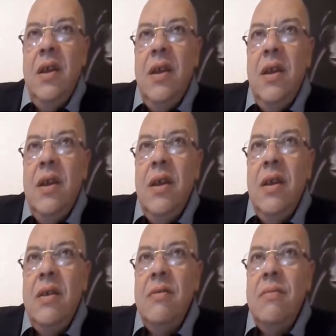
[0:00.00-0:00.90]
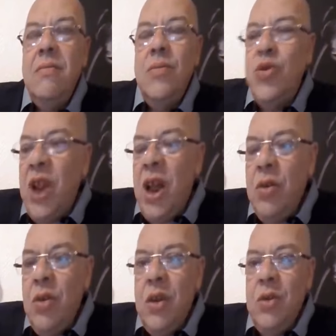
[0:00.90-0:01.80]
أه وش راح
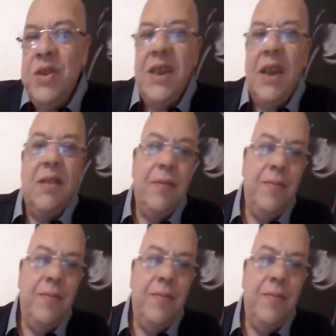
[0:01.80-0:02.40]
نقول لك استاذ